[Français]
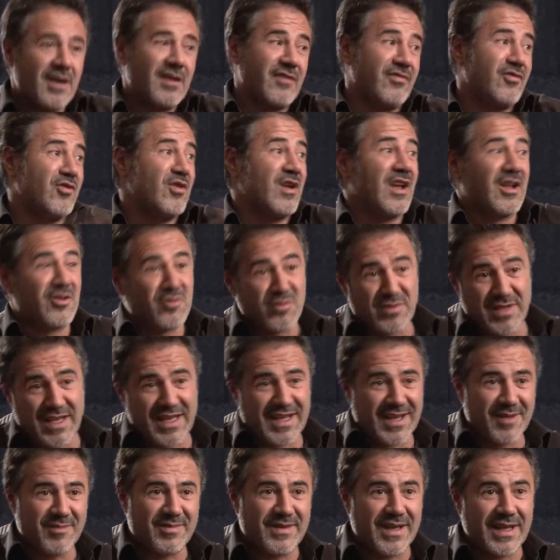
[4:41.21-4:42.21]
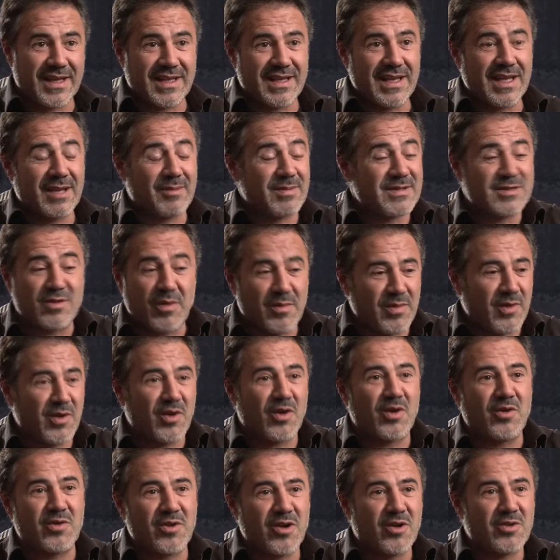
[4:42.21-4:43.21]
qui font rire toute l'équipe technique, parce que
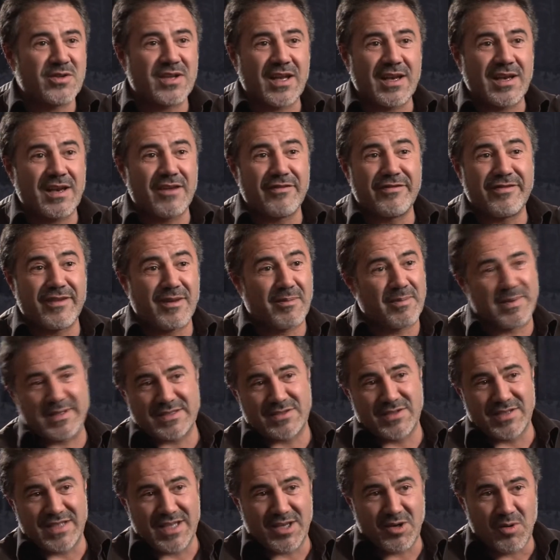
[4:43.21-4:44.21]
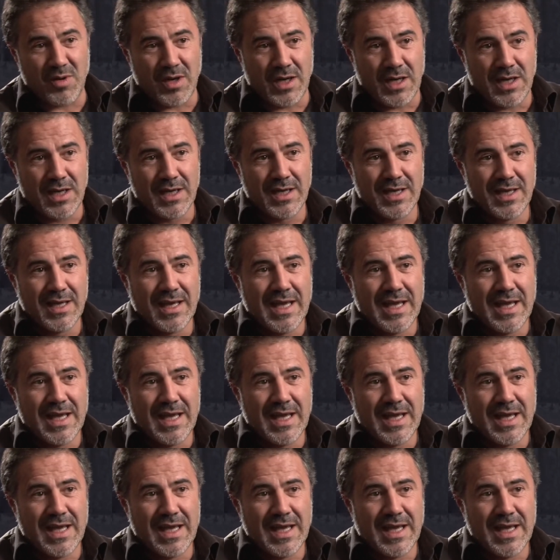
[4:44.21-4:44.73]
pendant qu'on est en train de la faire, personne n'y croit.